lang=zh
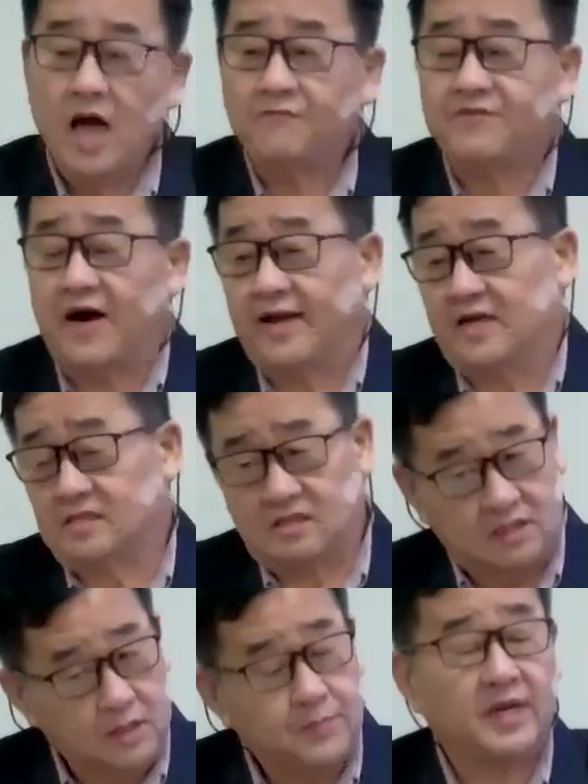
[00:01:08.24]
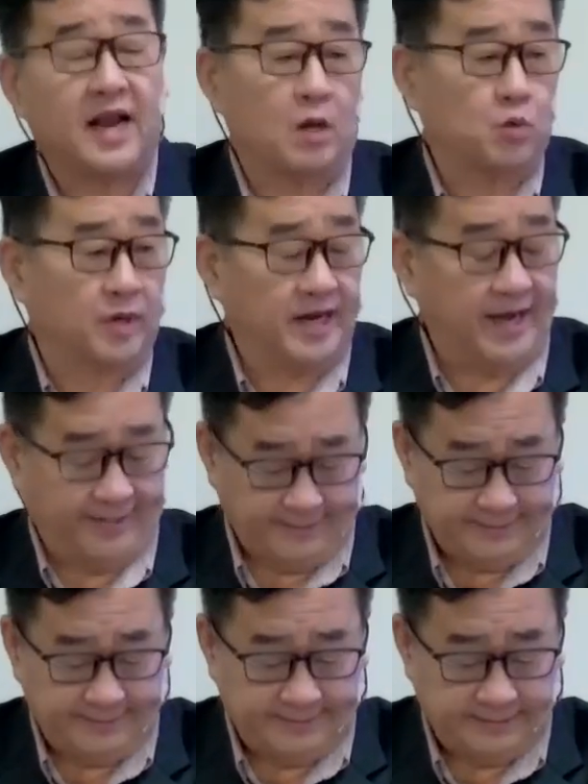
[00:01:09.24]
法呢是希伯来文来的，
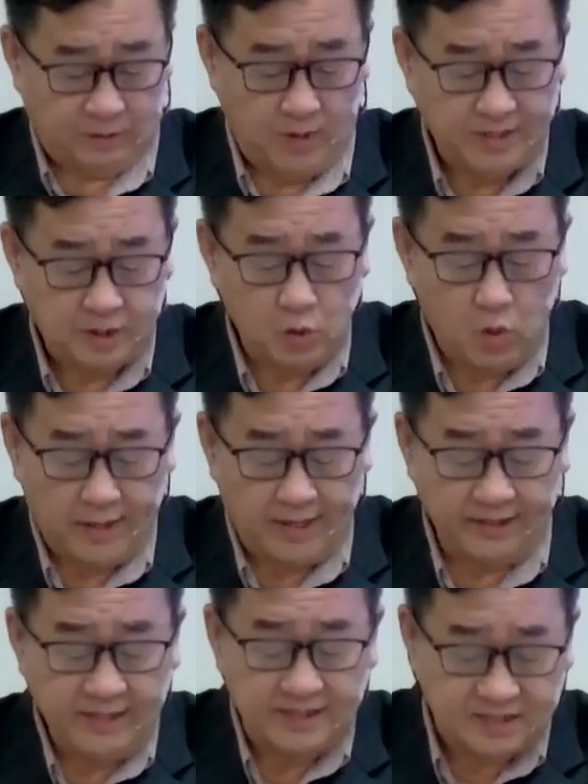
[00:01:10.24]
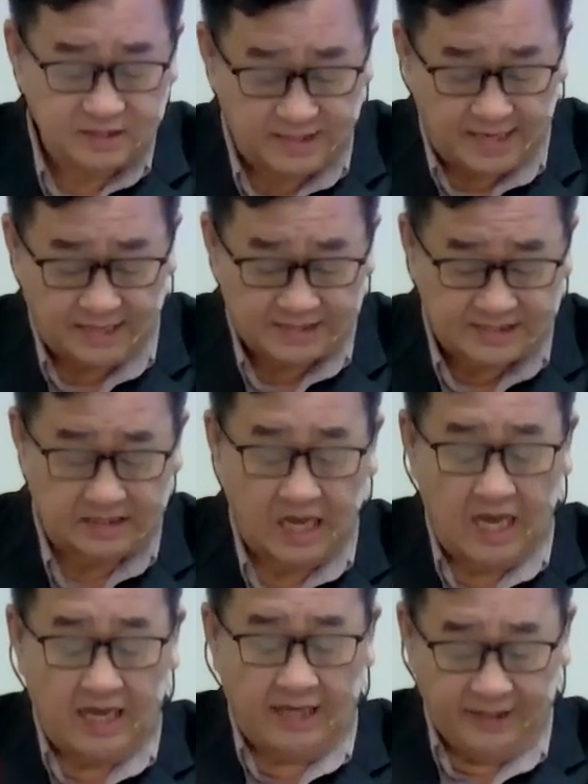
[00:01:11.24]
换句话呢，意思呢是
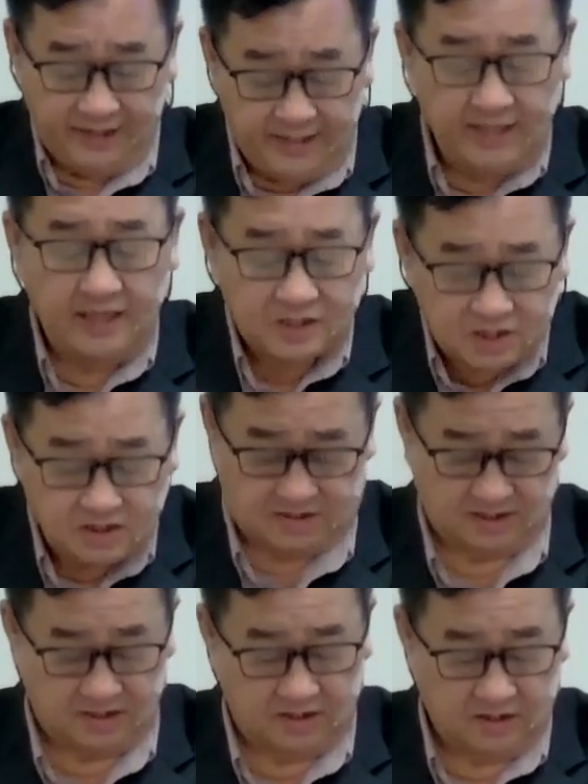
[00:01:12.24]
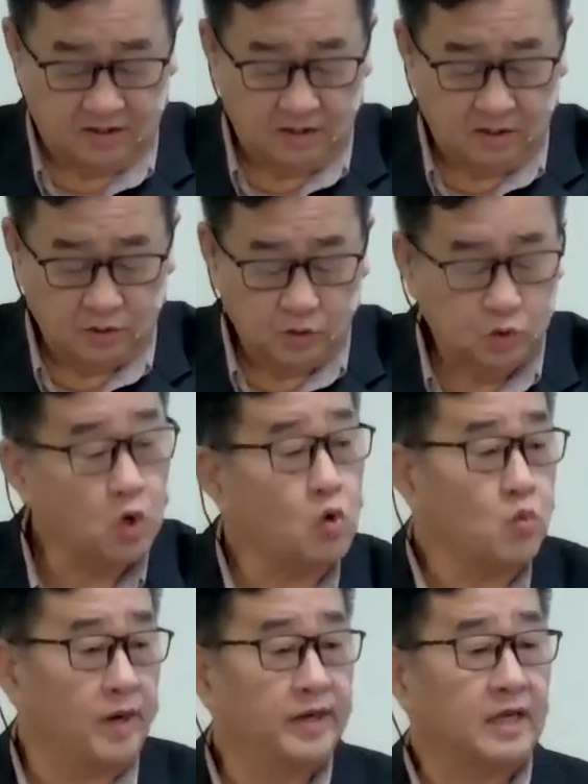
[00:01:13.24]
医治者。中
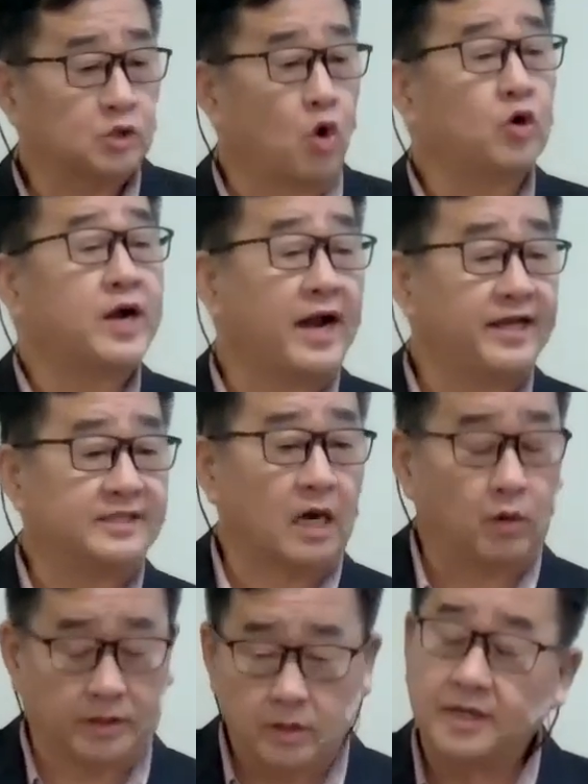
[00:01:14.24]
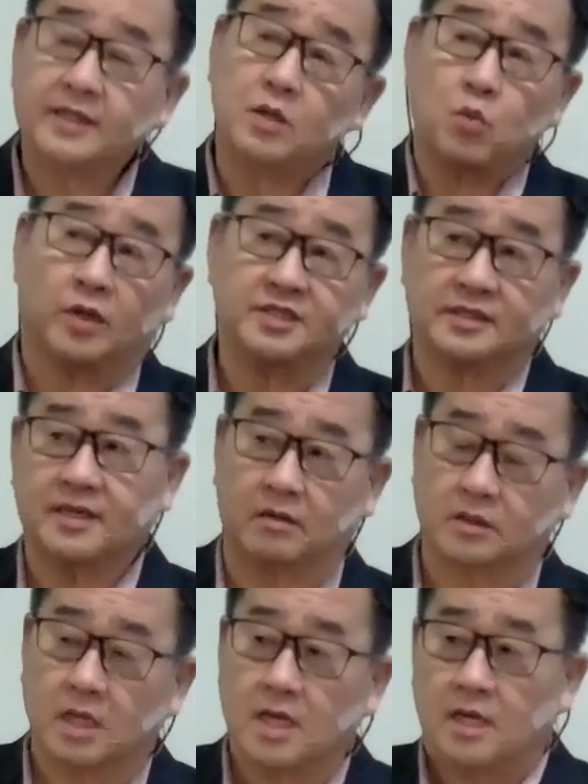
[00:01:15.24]
文呢从哪里找？那那天我去找
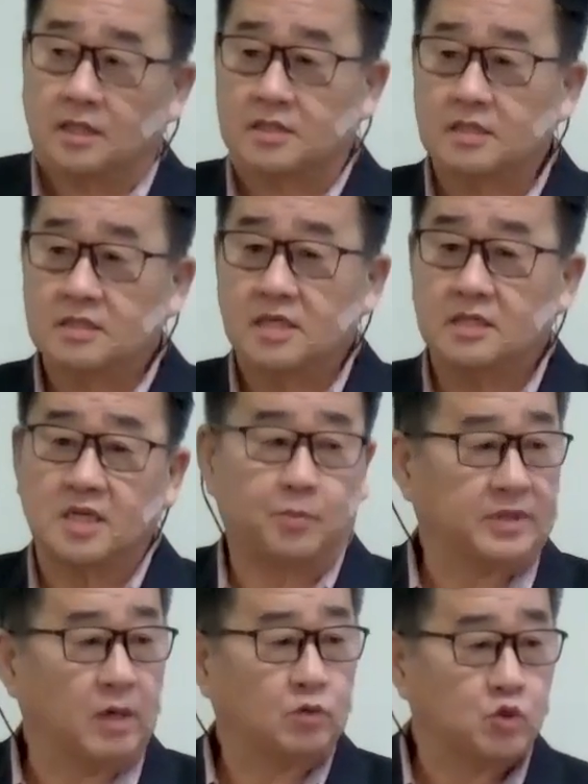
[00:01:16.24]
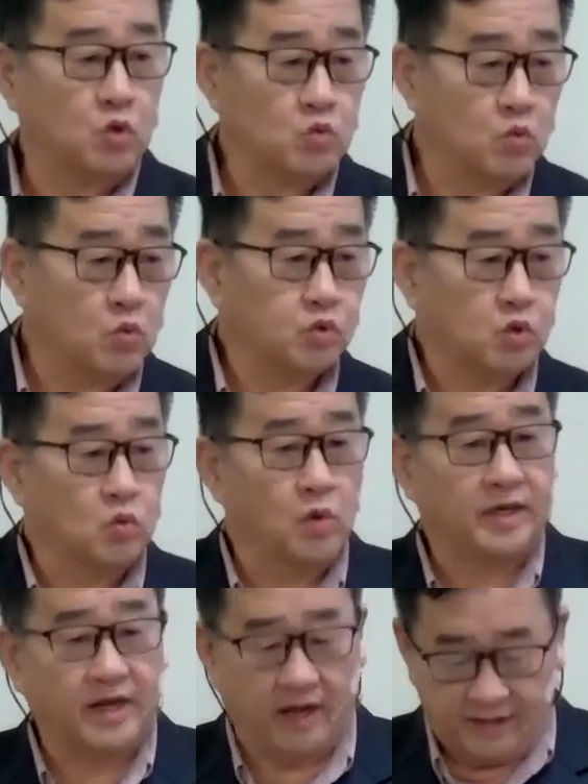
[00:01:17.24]
圣经找不到中中文
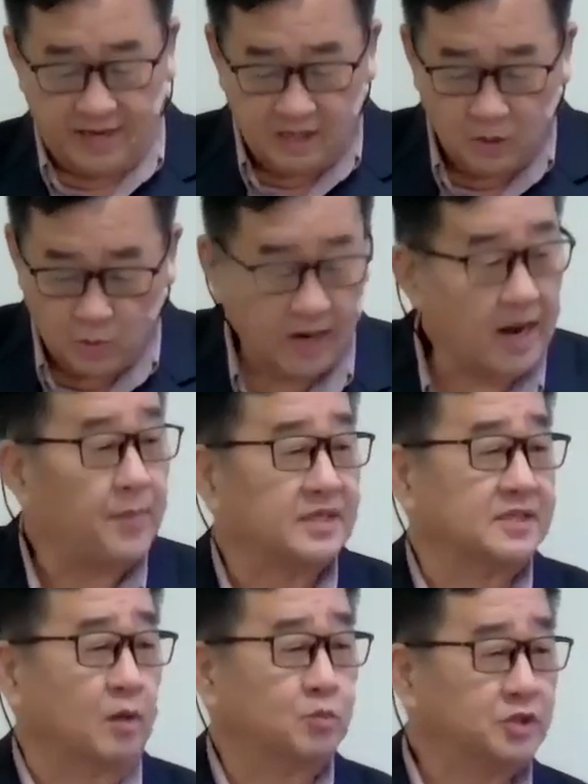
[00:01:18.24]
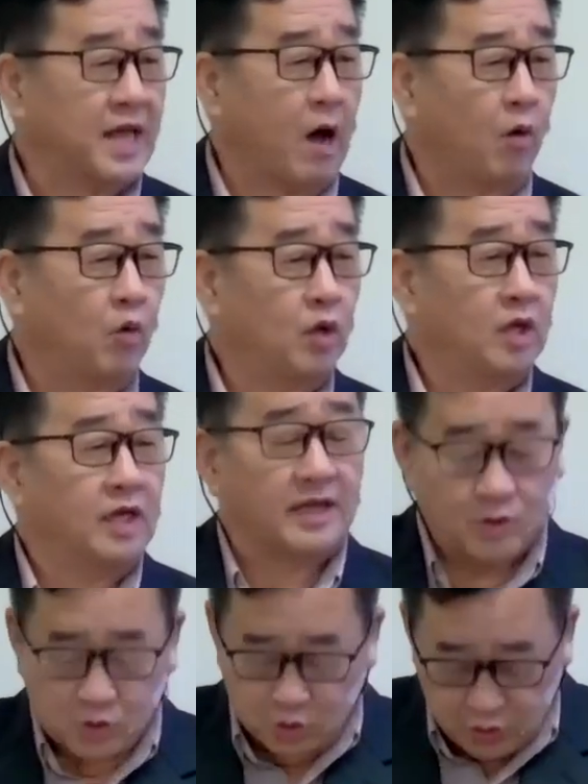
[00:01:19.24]
的耶和华拉法找不到。他
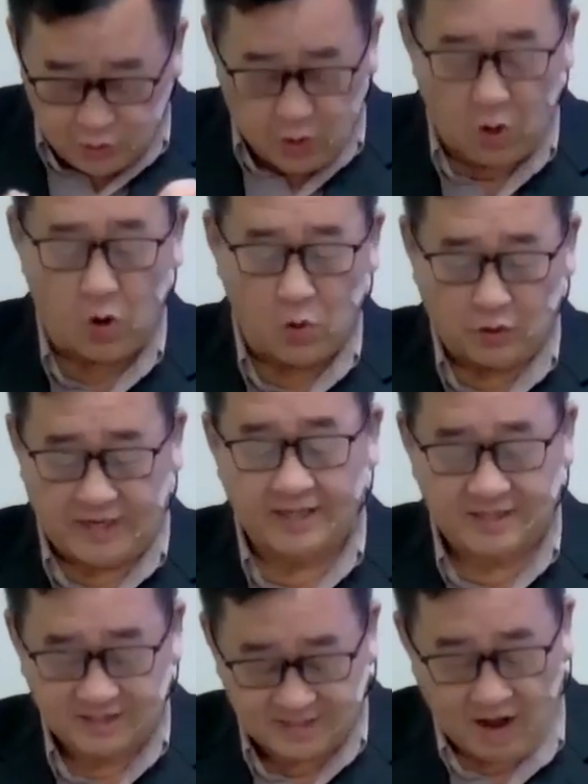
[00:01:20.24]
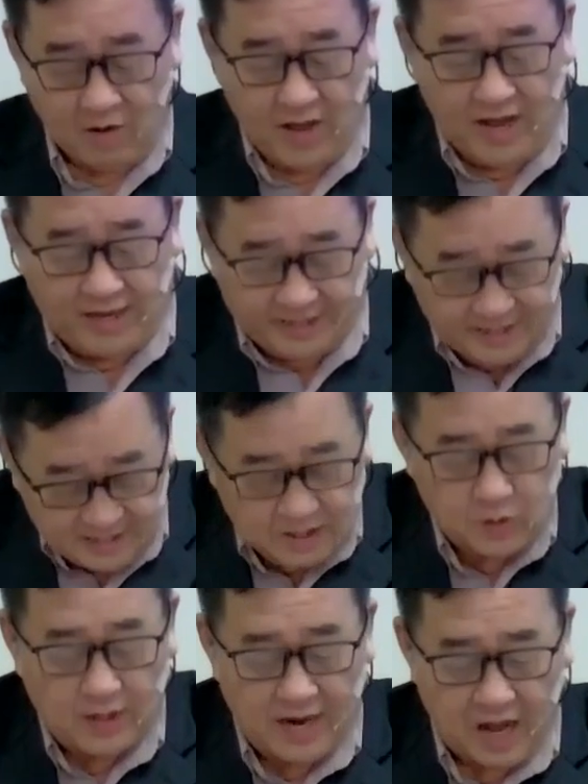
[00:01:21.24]
最后才知道，耶和
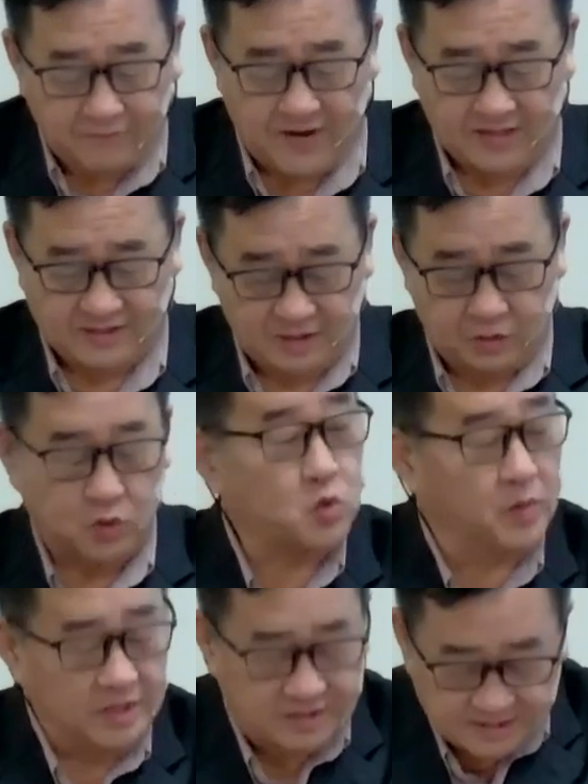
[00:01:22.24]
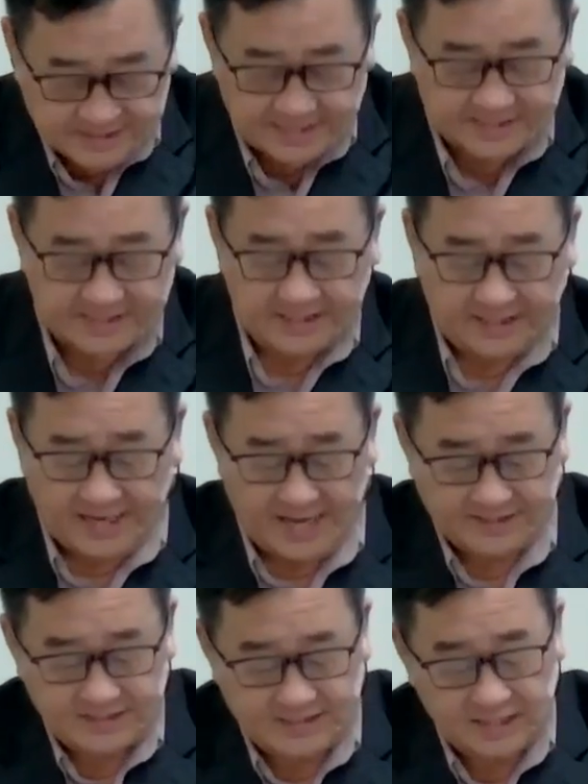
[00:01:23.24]
华拉法是中文是在这里啊，
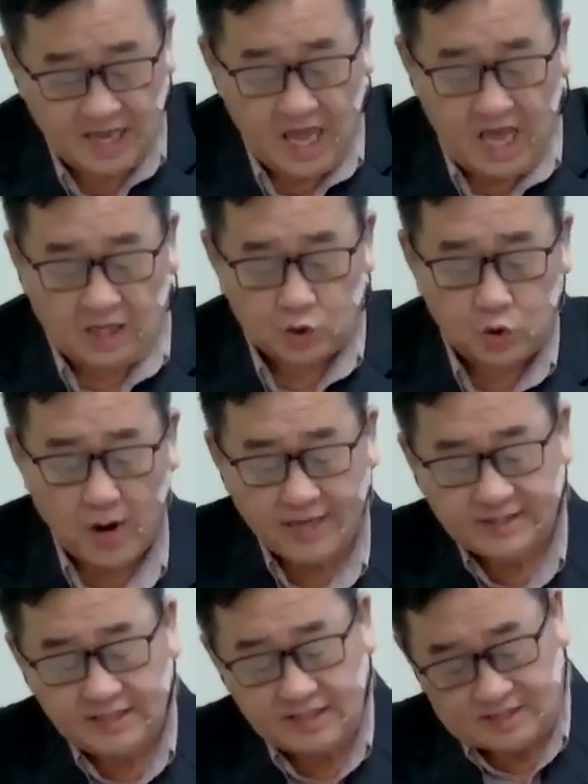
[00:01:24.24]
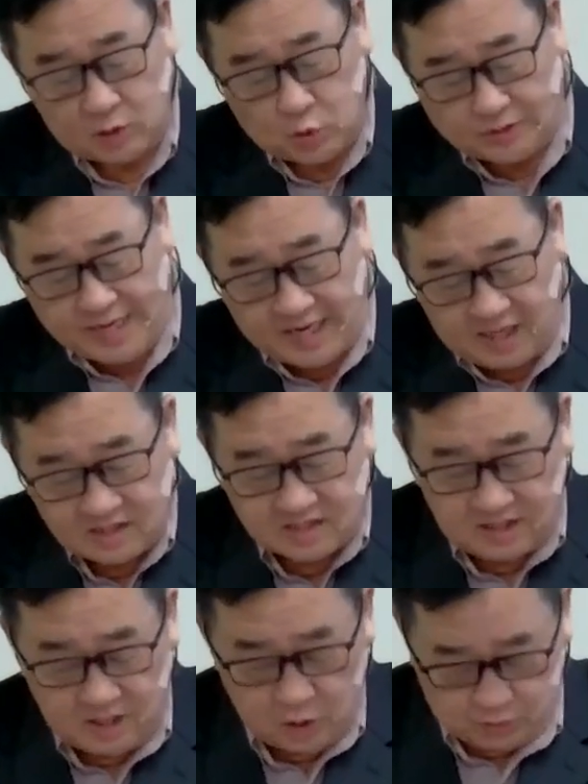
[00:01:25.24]
就是出埃及十五章二十
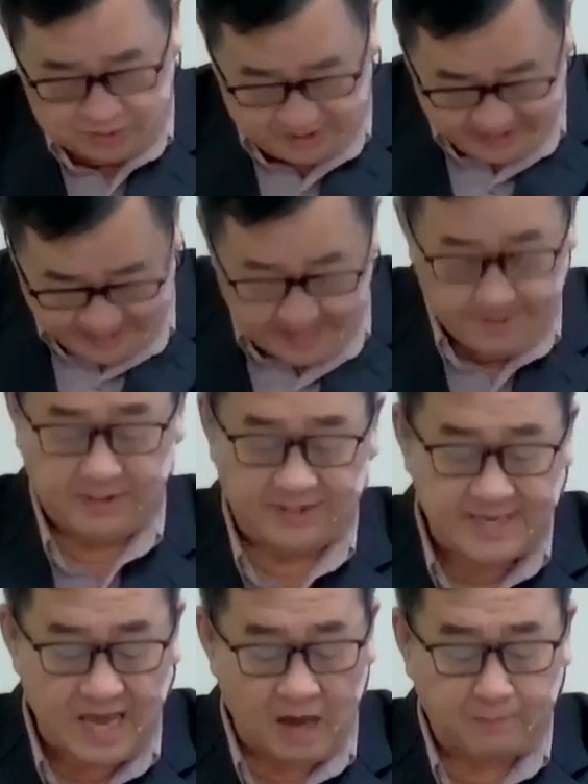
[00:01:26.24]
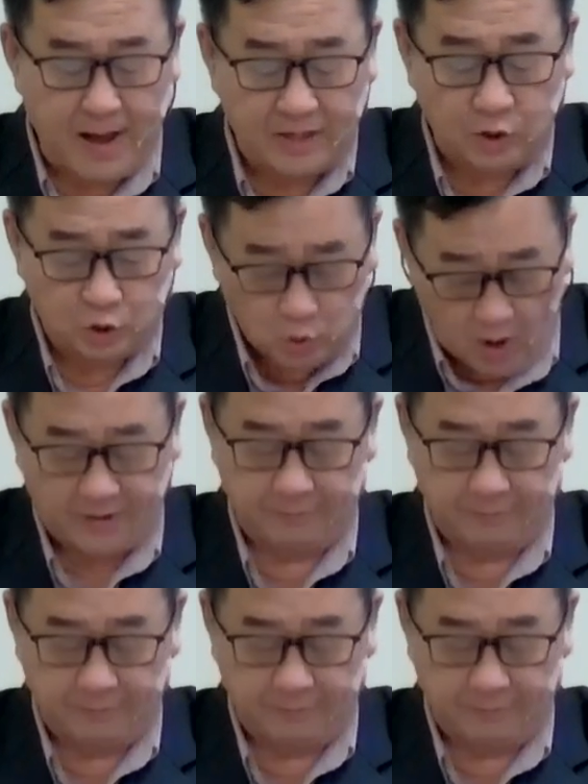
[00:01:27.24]
六节下半段，